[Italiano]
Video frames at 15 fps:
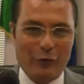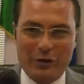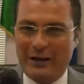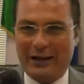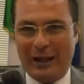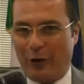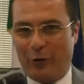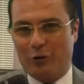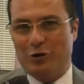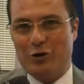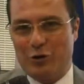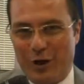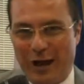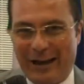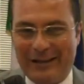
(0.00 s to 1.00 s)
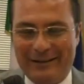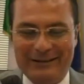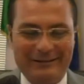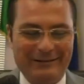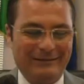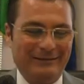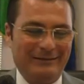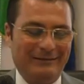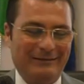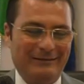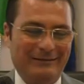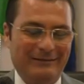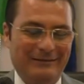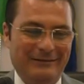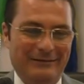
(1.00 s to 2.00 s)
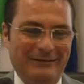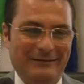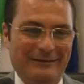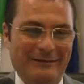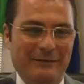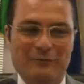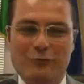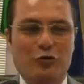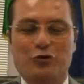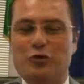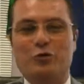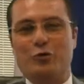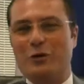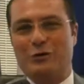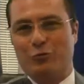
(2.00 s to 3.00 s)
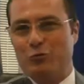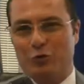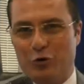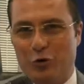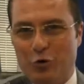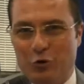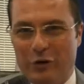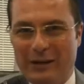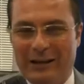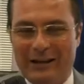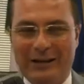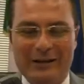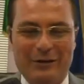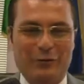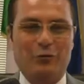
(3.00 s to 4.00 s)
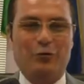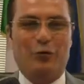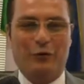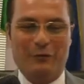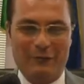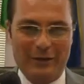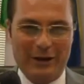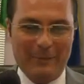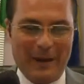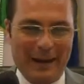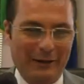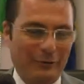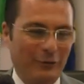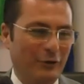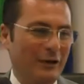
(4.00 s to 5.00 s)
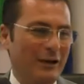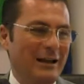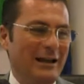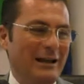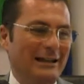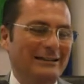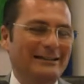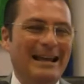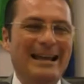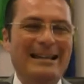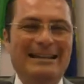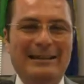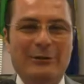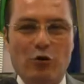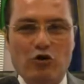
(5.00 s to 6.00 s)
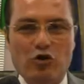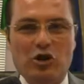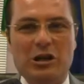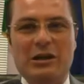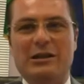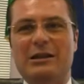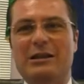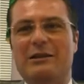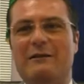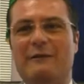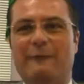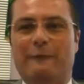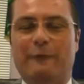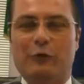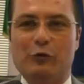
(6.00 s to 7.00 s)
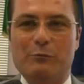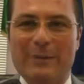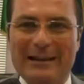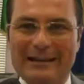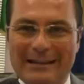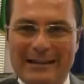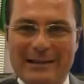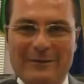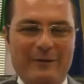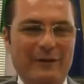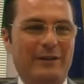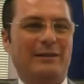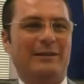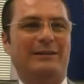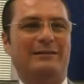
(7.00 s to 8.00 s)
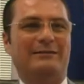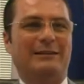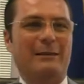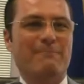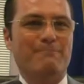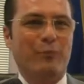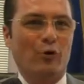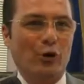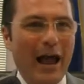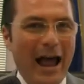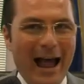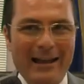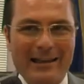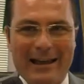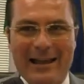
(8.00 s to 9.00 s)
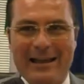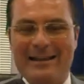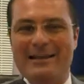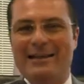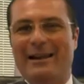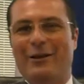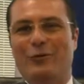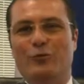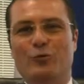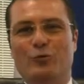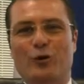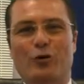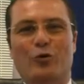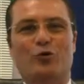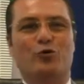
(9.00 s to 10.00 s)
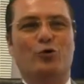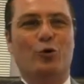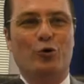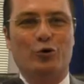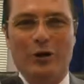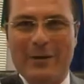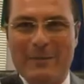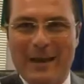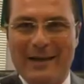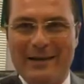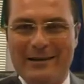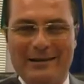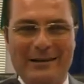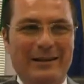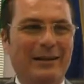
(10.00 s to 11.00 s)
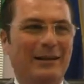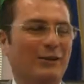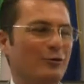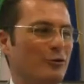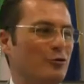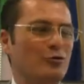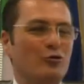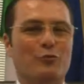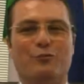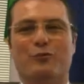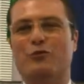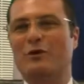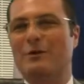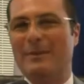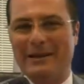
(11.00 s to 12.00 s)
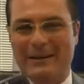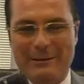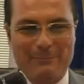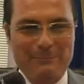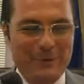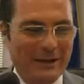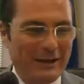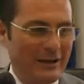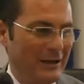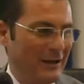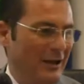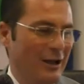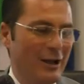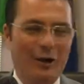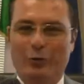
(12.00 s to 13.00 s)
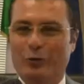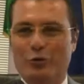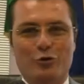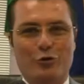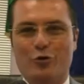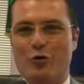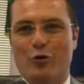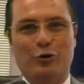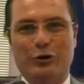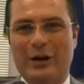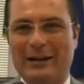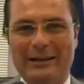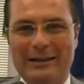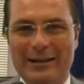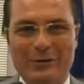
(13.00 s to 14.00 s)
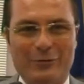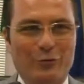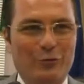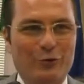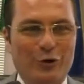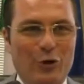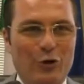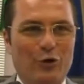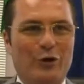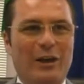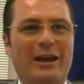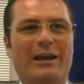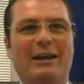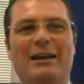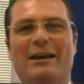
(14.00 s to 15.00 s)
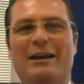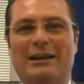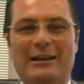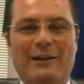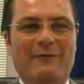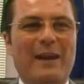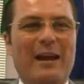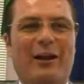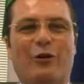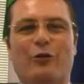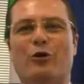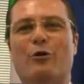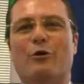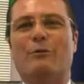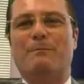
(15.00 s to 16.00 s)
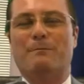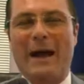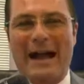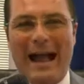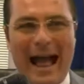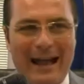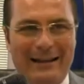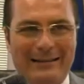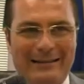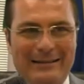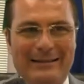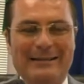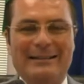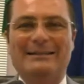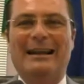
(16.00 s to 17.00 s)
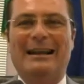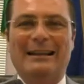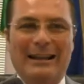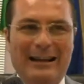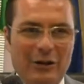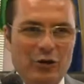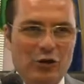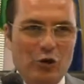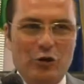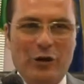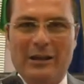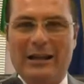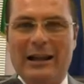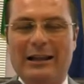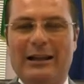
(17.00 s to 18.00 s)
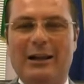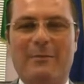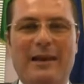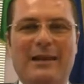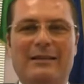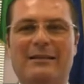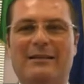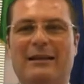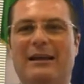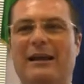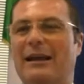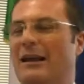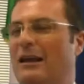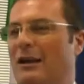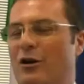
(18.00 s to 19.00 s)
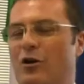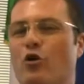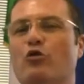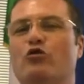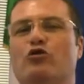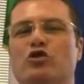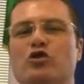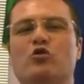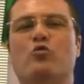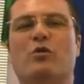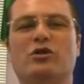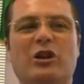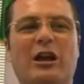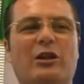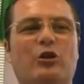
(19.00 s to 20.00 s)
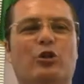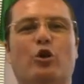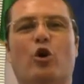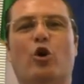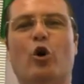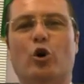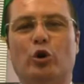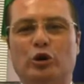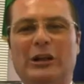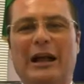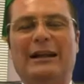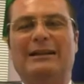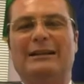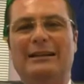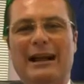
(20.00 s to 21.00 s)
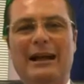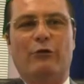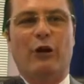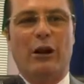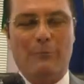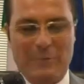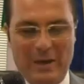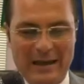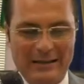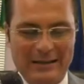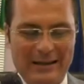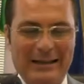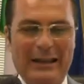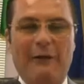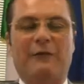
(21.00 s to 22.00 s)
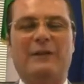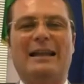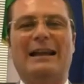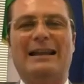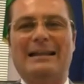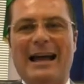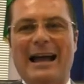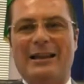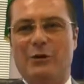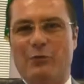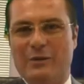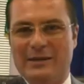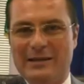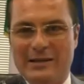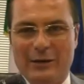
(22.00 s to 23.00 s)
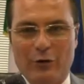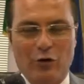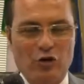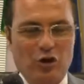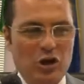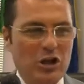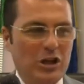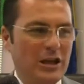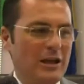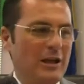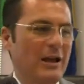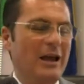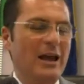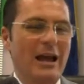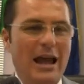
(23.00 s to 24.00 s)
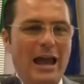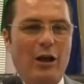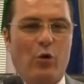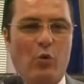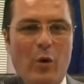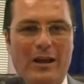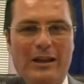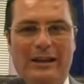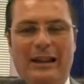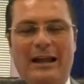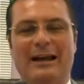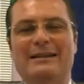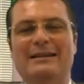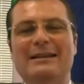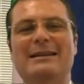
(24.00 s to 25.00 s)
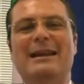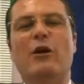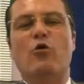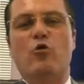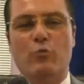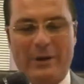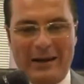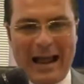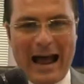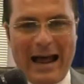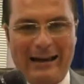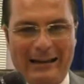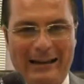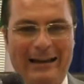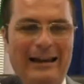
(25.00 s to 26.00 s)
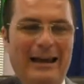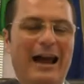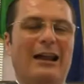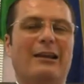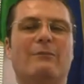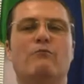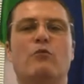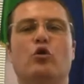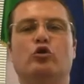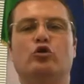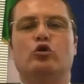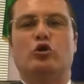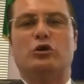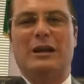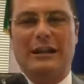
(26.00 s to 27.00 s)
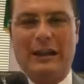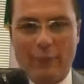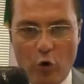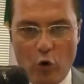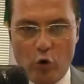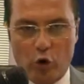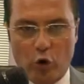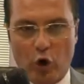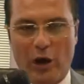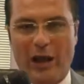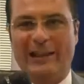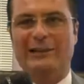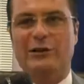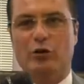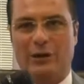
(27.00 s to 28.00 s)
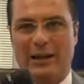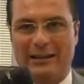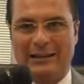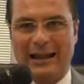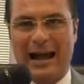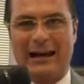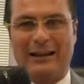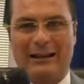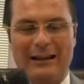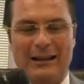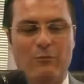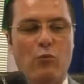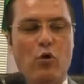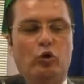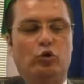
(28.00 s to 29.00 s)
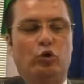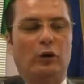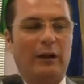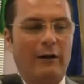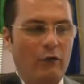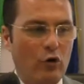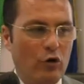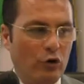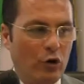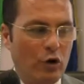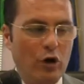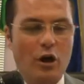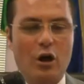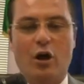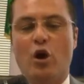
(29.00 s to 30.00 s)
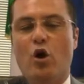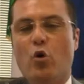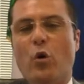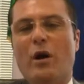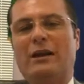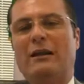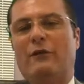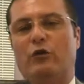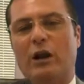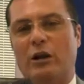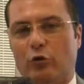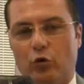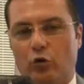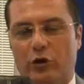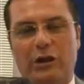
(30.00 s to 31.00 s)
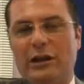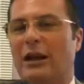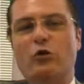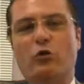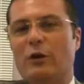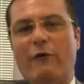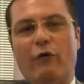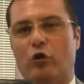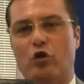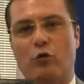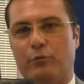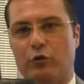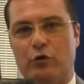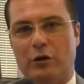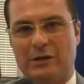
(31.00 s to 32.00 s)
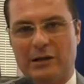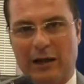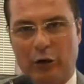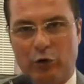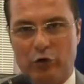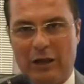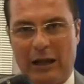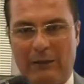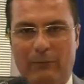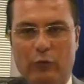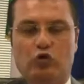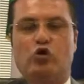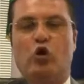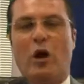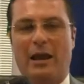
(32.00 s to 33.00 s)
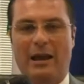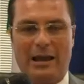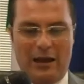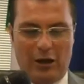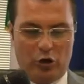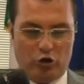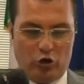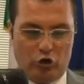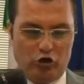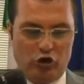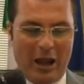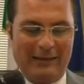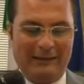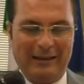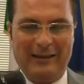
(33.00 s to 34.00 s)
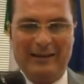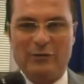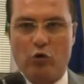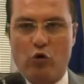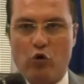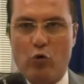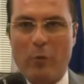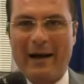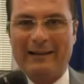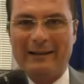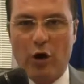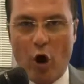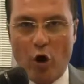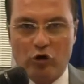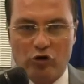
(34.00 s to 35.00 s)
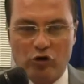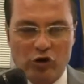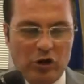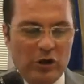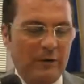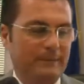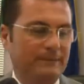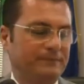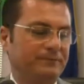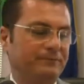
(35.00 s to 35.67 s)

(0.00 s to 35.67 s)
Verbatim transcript: dire che così non è, eh, non ci sono assunzioni, sono, vi ripeto, dei tirocini formativi temporanei che durano solo sei mesi, non sono più ripetibili, non sono contratti di assunzione, che vengono pagati dalla regione direttamente con 580 euro al mese. La finalità di questi tirocini è quella di recuperare al mondo del lavoro e di orientare nel mondo del lavoro quei lavoratori che non lavorano più da un sacco di tempo, cioè soggetti disoccupati oggi